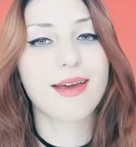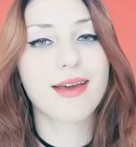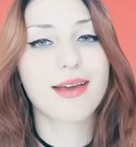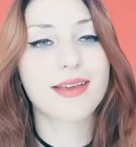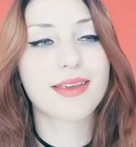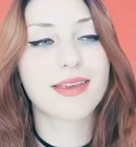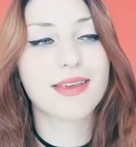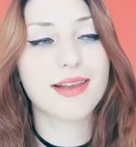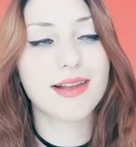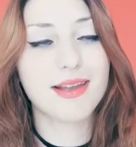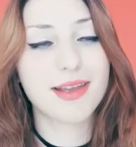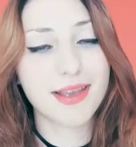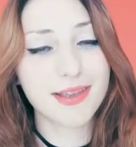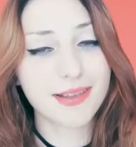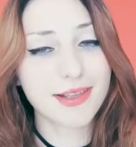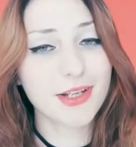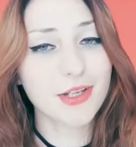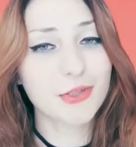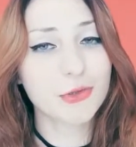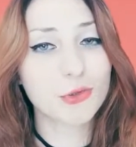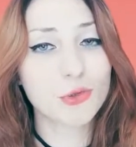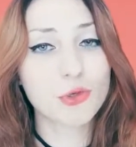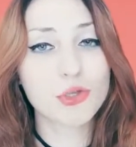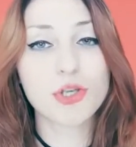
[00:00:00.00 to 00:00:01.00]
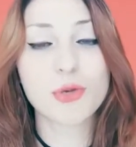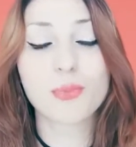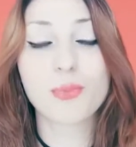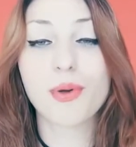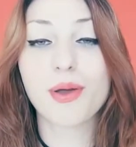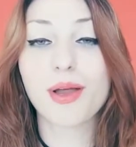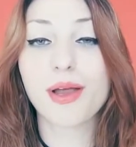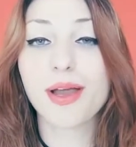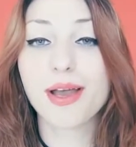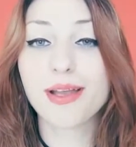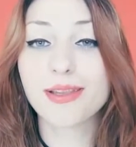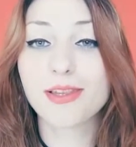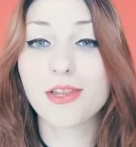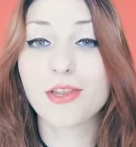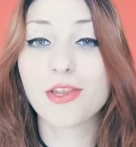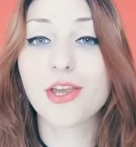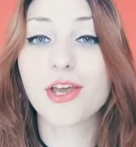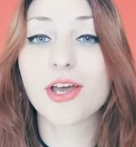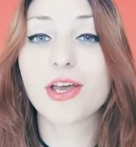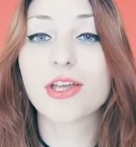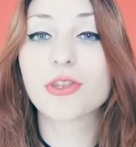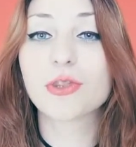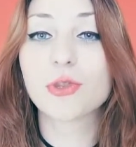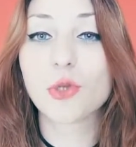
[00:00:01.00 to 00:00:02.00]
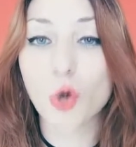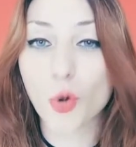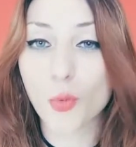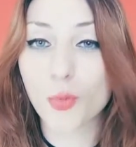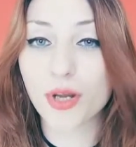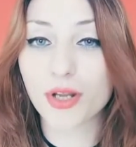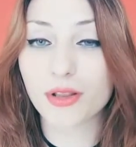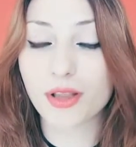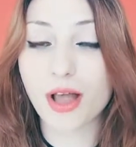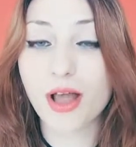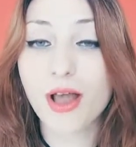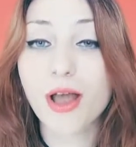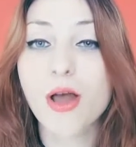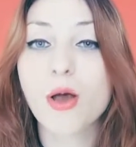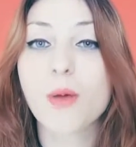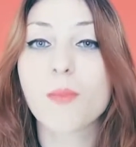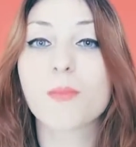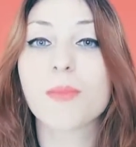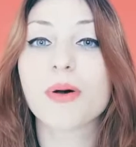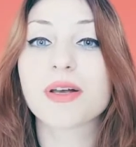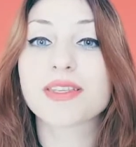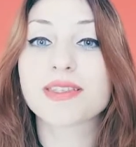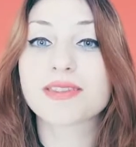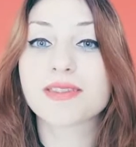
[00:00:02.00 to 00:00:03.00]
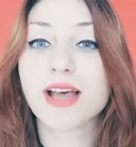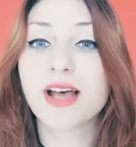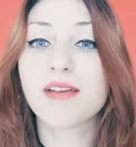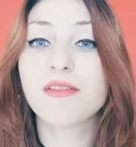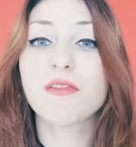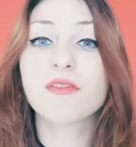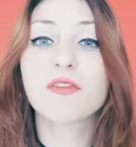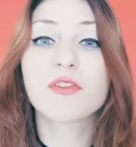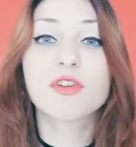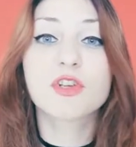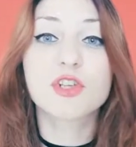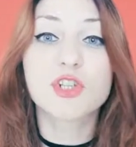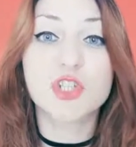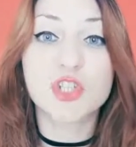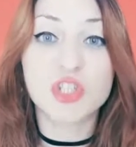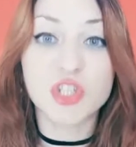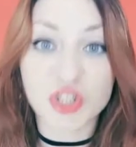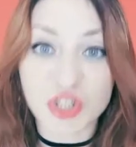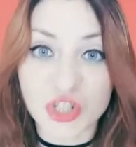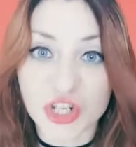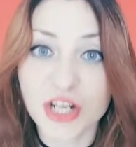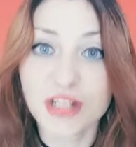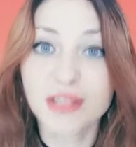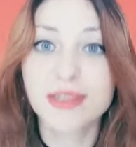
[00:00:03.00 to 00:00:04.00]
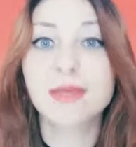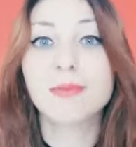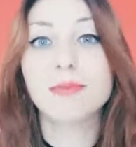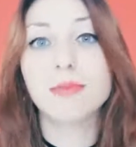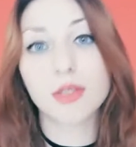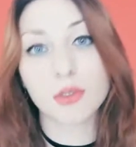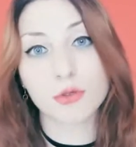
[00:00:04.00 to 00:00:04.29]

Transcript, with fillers: Эх, Елена Летучая бы это не одобрила, поставив жирный